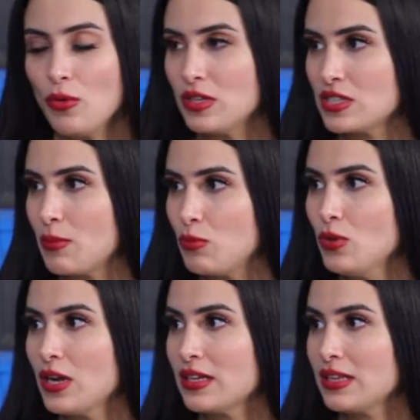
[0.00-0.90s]
في عوض
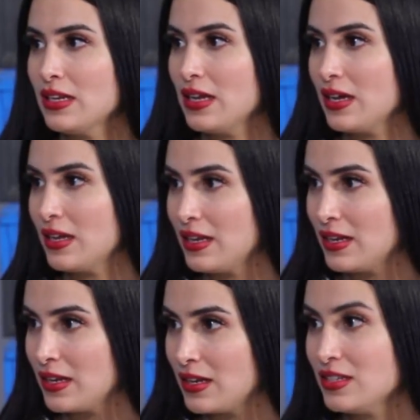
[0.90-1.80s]
الشابلور اخترنا
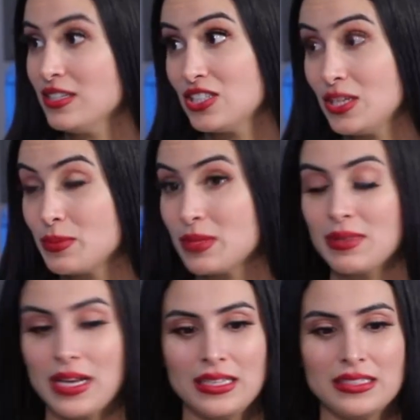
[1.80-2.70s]
الشيبس الشيبس
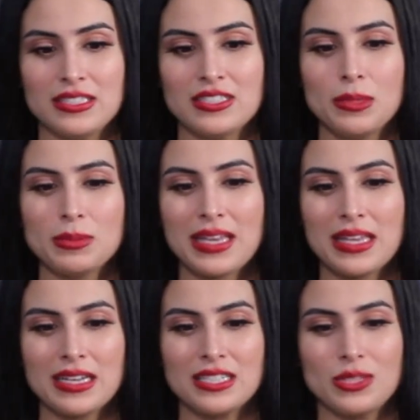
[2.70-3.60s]
نتاع دازي الشيبس
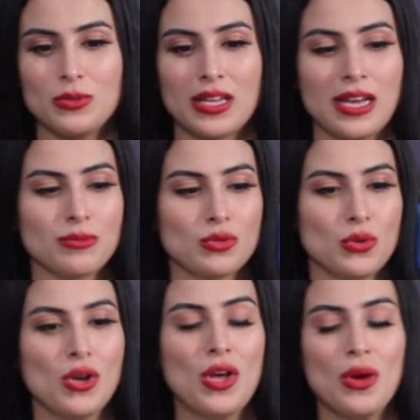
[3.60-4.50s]
هكاك يجيو
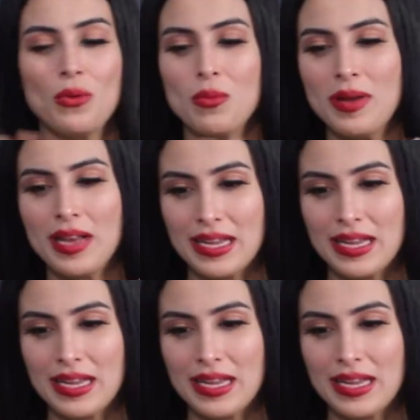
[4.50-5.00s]
يقرمشوا وما